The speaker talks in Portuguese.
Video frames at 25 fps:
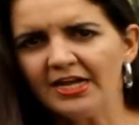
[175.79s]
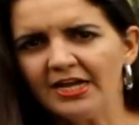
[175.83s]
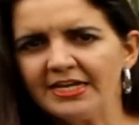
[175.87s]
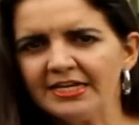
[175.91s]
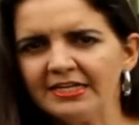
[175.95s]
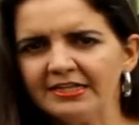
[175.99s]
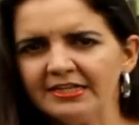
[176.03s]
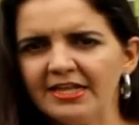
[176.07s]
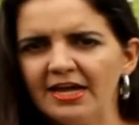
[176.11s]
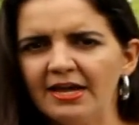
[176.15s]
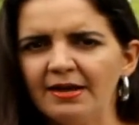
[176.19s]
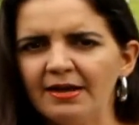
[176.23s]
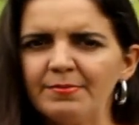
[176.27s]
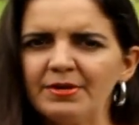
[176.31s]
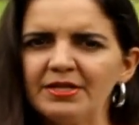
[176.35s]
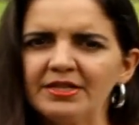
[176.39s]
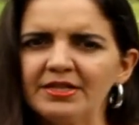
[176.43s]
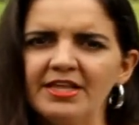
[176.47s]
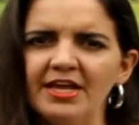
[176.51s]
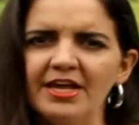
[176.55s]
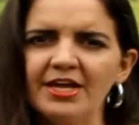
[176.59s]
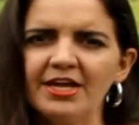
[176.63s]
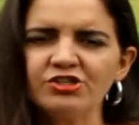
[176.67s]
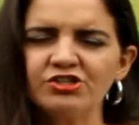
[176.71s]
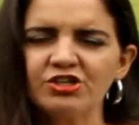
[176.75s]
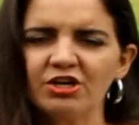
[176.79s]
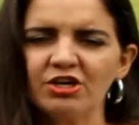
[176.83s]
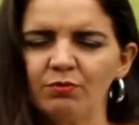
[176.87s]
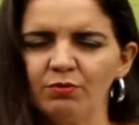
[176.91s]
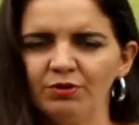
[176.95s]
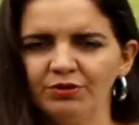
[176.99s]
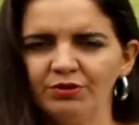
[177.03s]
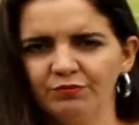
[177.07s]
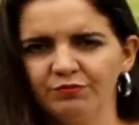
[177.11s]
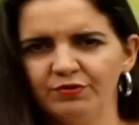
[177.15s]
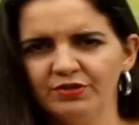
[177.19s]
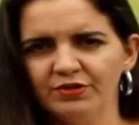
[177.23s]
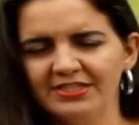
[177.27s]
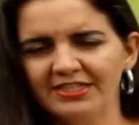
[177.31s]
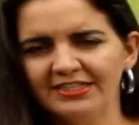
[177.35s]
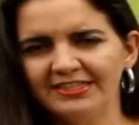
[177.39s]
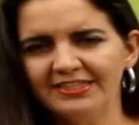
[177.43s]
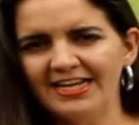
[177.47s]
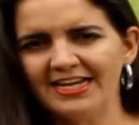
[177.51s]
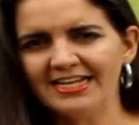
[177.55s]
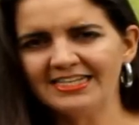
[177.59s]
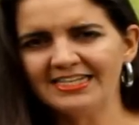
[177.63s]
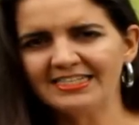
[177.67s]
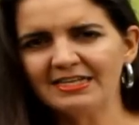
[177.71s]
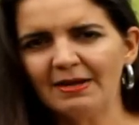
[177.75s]
Intermitente é quando você
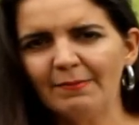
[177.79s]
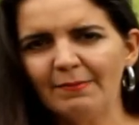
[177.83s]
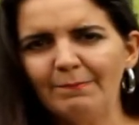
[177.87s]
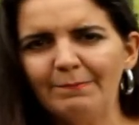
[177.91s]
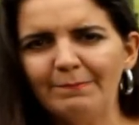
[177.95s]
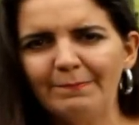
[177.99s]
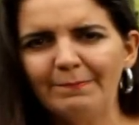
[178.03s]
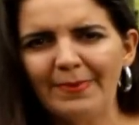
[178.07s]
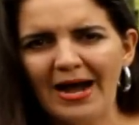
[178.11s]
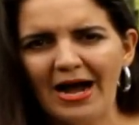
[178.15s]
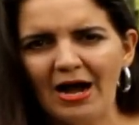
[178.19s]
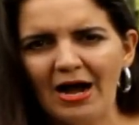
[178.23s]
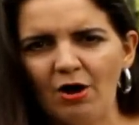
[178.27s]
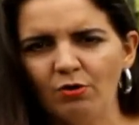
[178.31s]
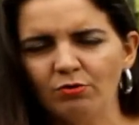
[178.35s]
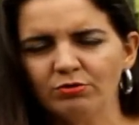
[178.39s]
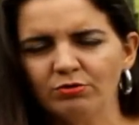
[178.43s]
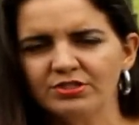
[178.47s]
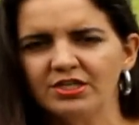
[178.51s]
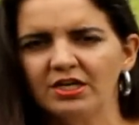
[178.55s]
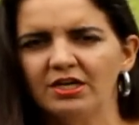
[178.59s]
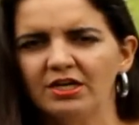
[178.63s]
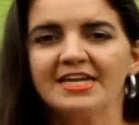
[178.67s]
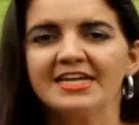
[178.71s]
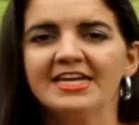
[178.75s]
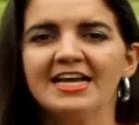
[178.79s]
tem essa pausa.